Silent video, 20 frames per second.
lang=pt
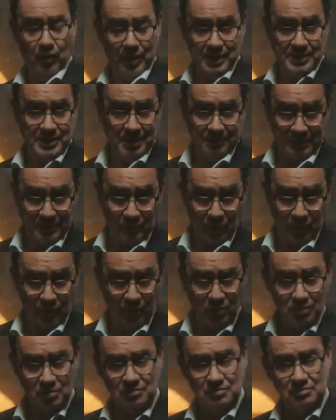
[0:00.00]
Alguém te
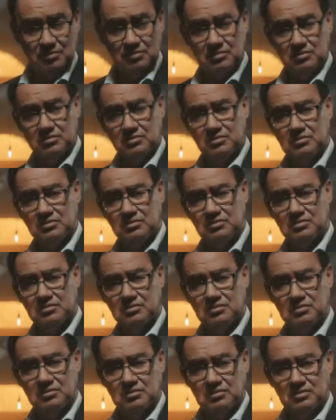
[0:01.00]
abandonou?
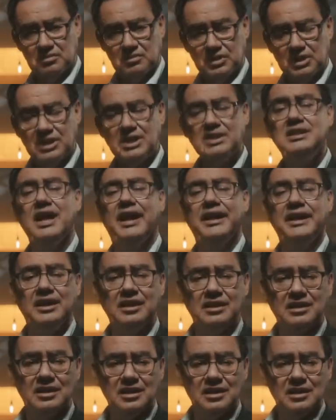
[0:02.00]
E
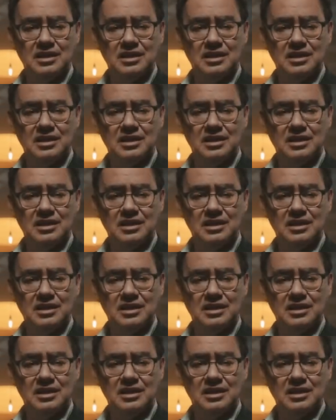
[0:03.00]
daí?